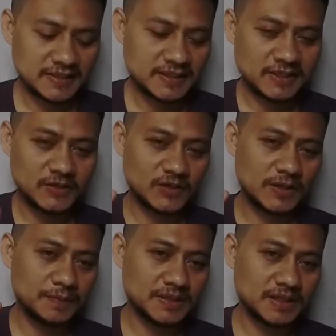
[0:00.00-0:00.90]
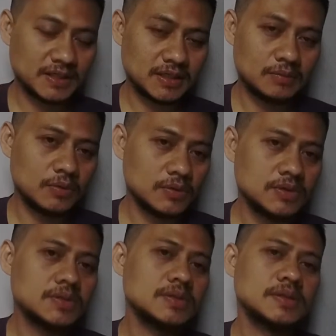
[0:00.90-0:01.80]
si jeruk nipisnya
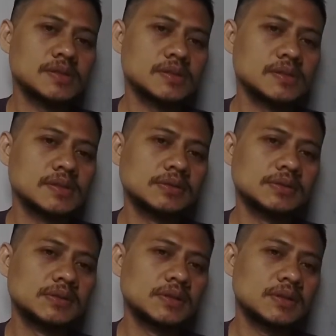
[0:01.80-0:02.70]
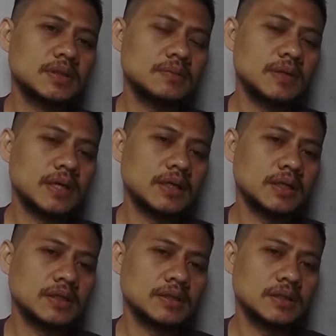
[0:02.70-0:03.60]
direbus
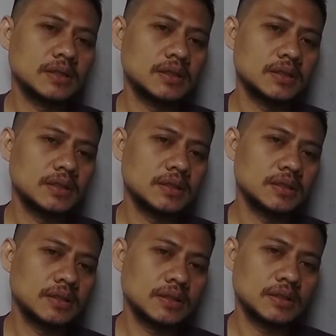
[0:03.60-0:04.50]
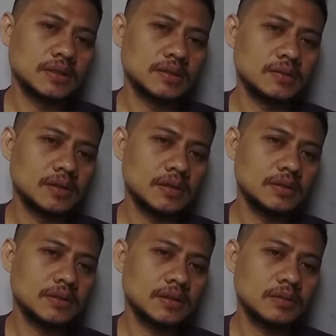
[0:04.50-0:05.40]
dibiarin jadi itu ya
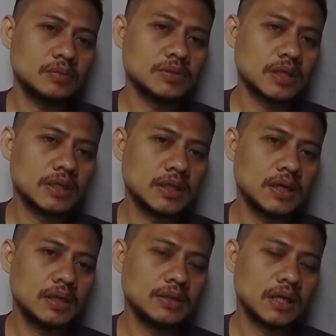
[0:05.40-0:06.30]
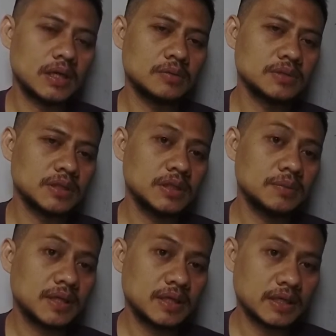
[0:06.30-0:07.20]
si rebusannya si air rebusannya
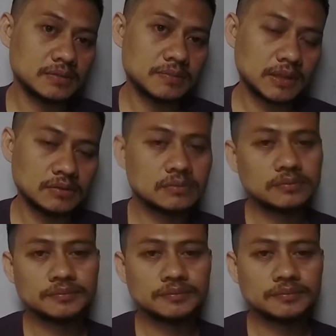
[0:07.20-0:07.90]
dibikin es batu